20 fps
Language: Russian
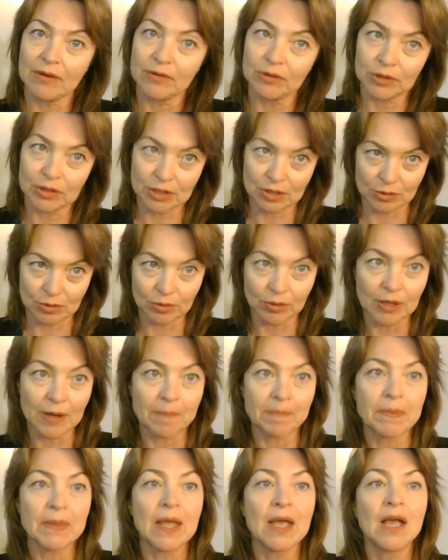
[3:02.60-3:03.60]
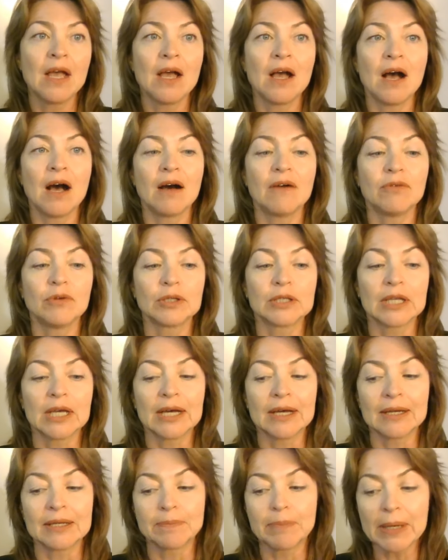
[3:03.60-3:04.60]
вот история. А вот,
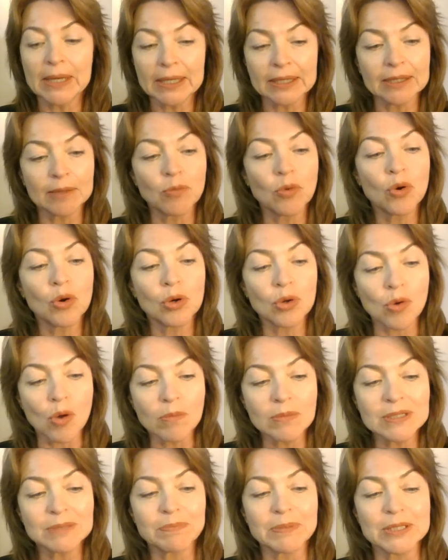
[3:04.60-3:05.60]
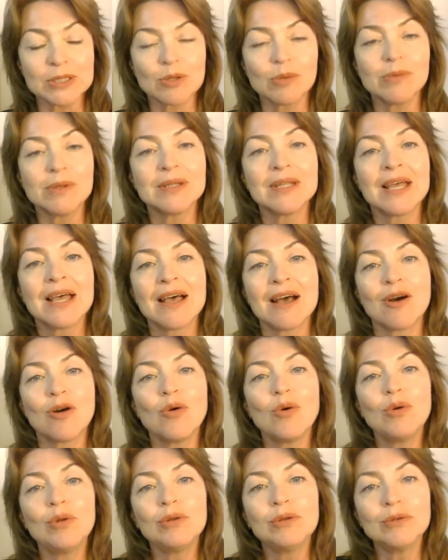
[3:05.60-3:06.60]
а поэтому хром способен
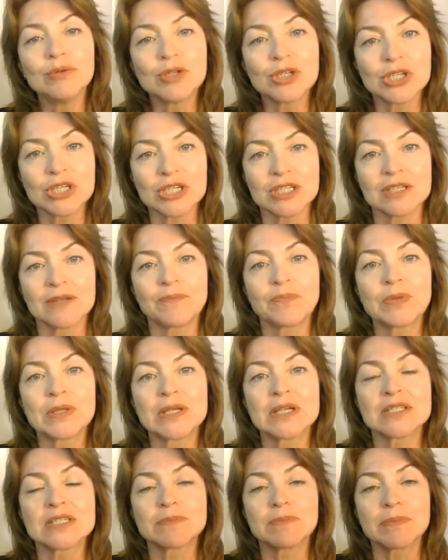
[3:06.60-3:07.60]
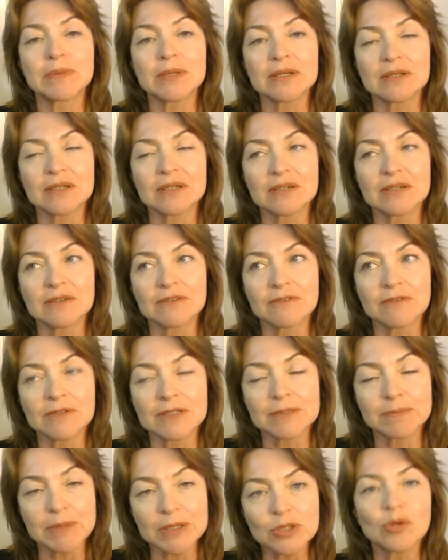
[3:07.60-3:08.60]
улучшить э, э,
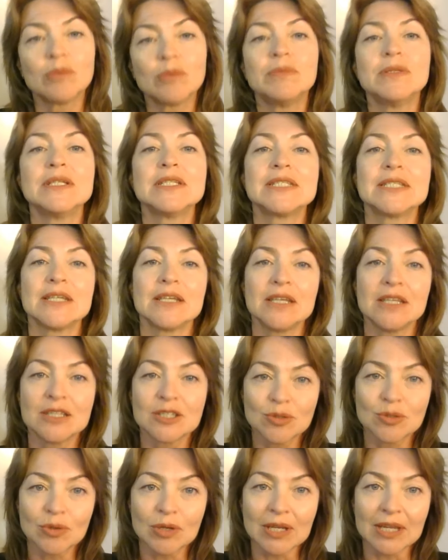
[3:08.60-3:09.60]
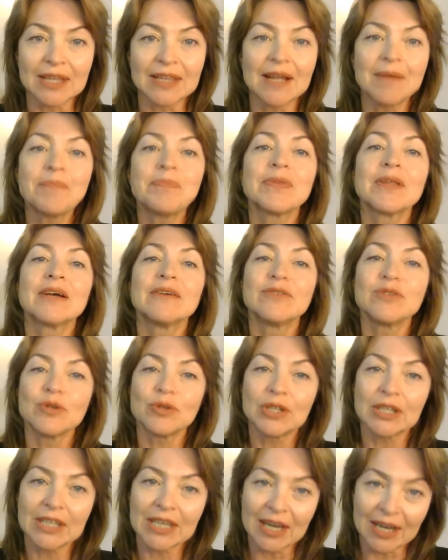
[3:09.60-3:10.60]
способности инсулина,
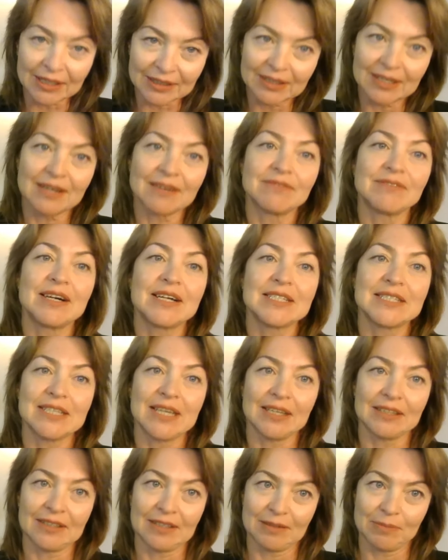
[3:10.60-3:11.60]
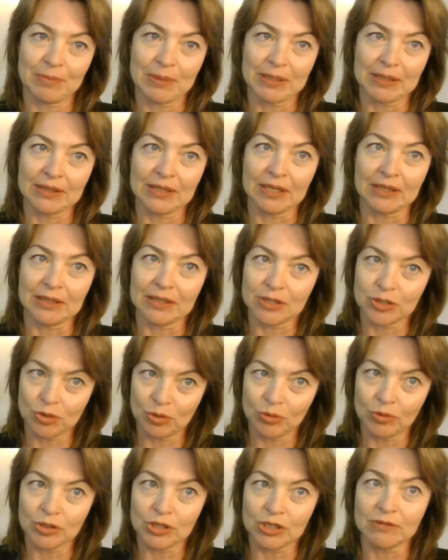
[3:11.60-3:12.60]
все-таки открывать этот портал,
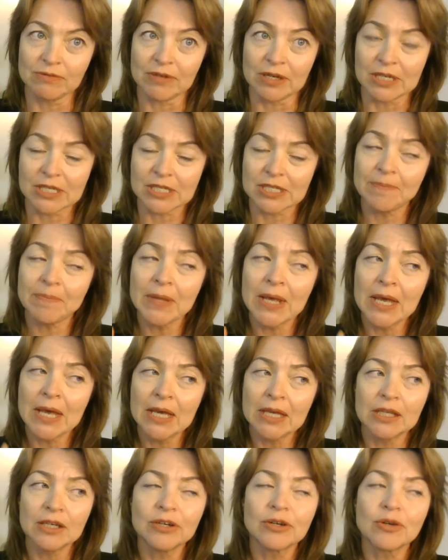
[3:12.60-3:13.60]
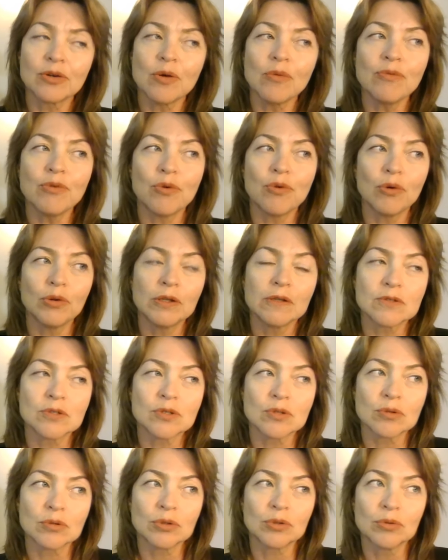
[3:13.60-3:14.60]
что очень важно. И хром входит в
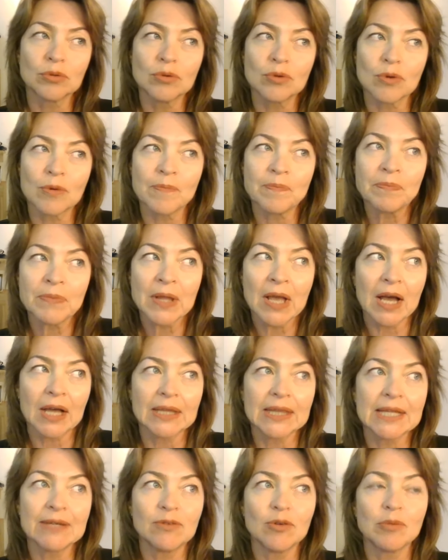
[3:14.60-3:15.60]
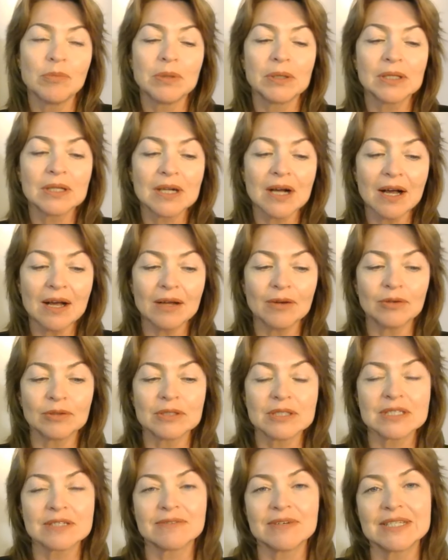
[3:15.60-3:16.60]
структуру одного белка, белка,
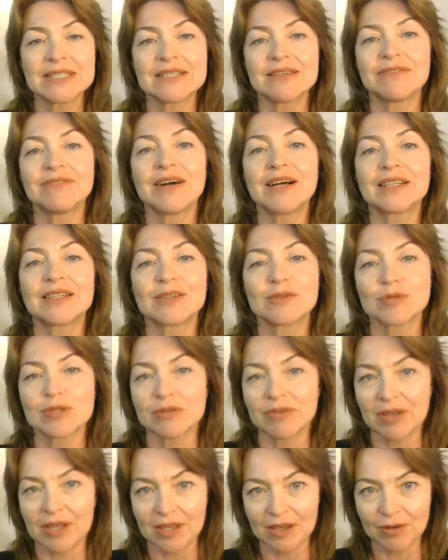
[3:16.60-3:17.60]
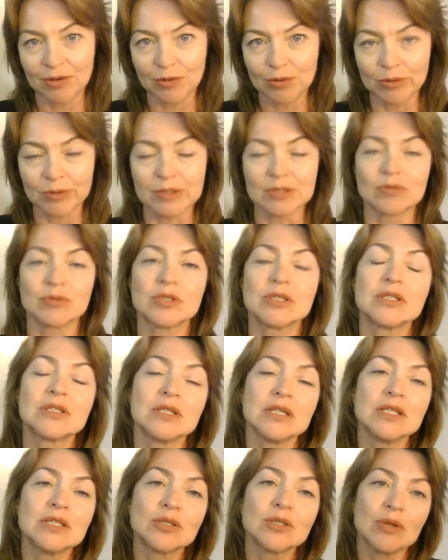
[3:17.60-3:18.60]
он называется фактор усвоения глюкозы, он
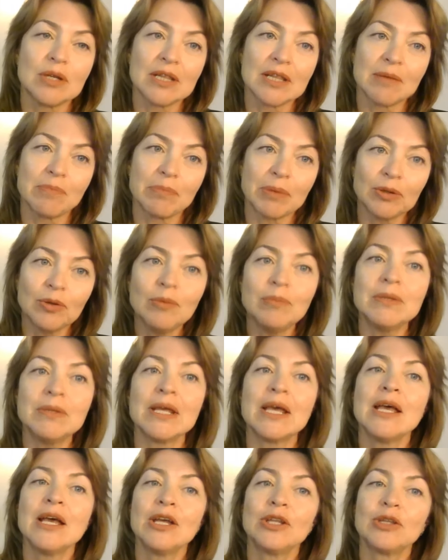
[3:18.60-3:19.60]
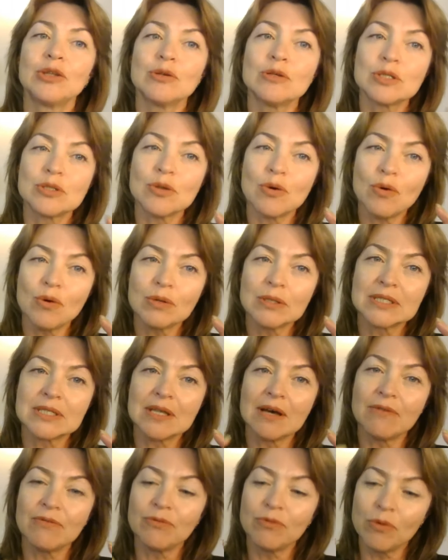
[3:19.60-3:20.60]
инсулиноподобный, то есть он
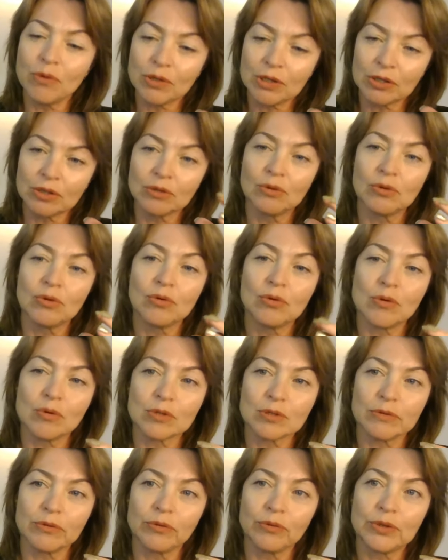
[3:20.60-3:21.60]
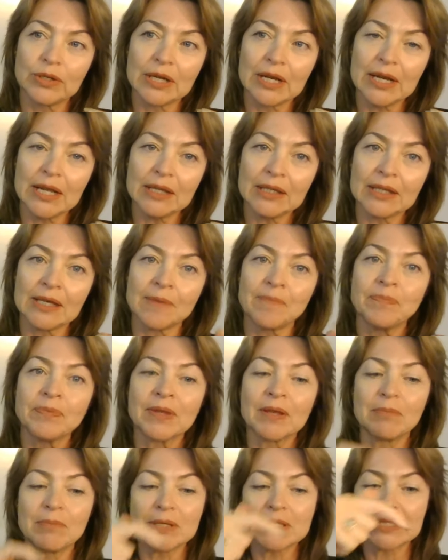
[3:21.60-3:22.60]
заводит глюкозу внутрь клетки
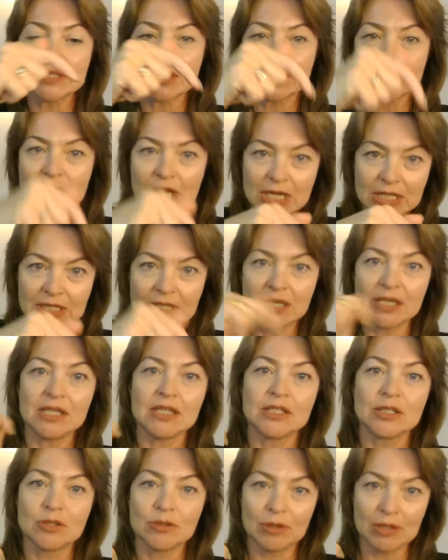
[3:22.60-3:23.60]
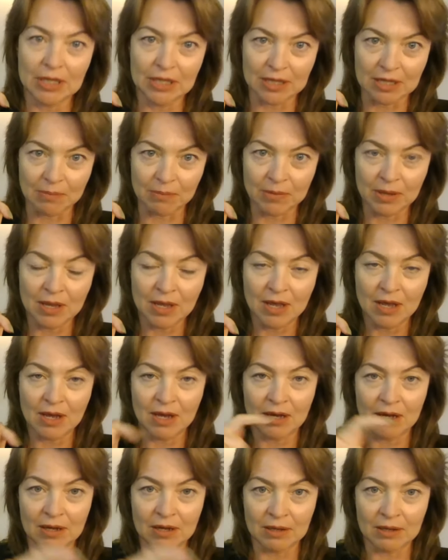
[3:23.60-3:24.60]
без нажатия инсулином
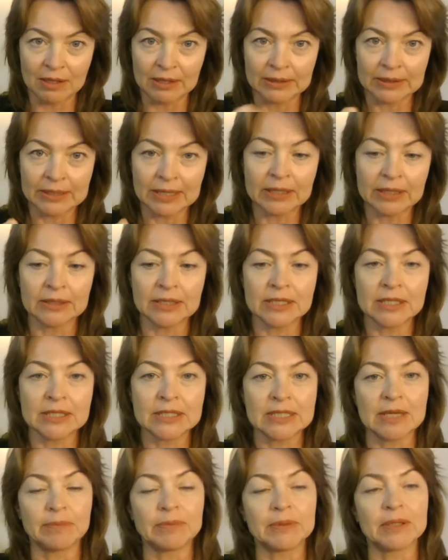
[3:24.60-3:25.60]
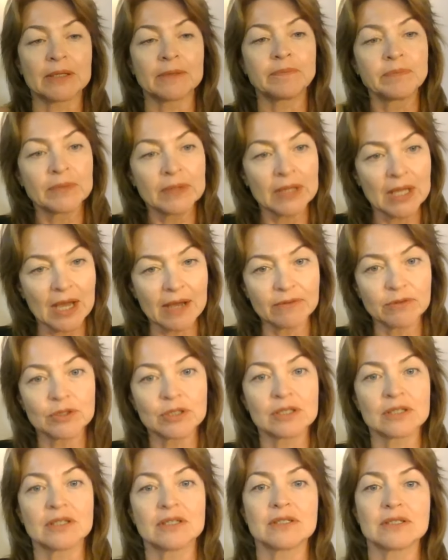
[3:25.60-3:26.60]
э, на рецептор. А
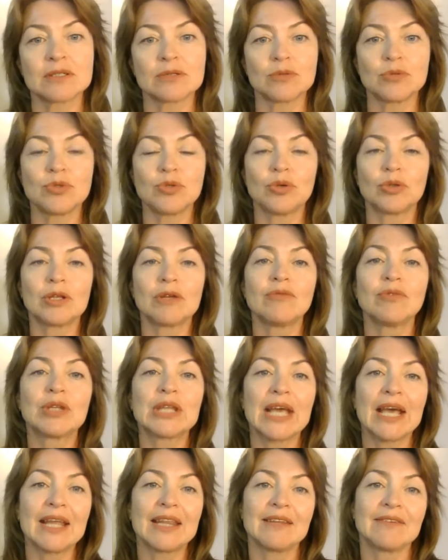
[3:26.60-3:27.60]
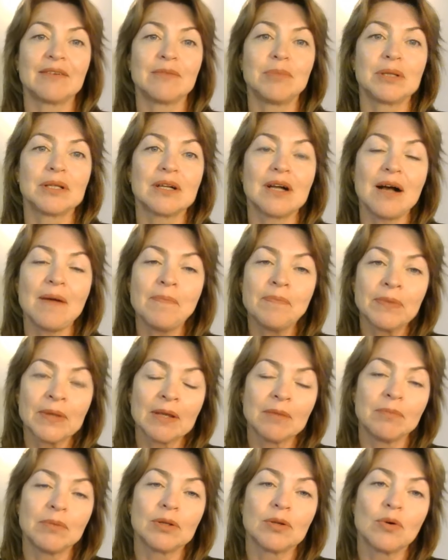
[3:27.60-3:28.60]
вот э, с учетом вот этого белка,
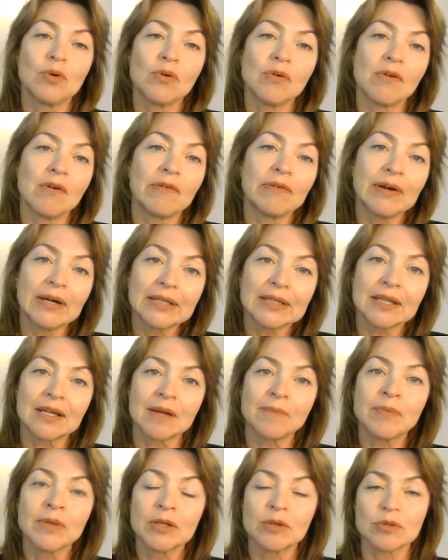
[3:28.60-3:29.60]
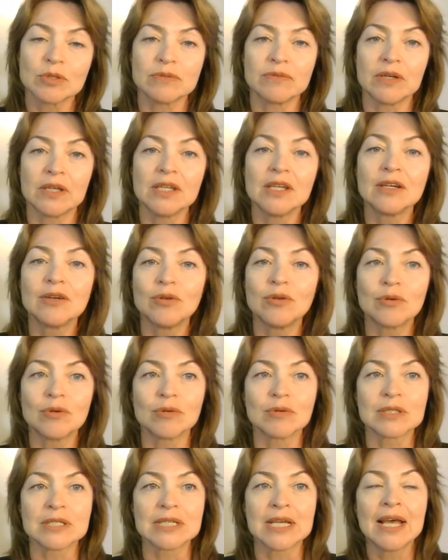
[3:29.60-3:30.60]
белкового фактора усвоения
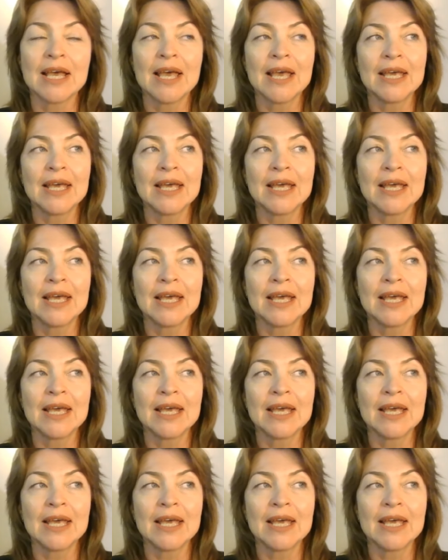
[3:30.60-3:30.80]
глюкозы.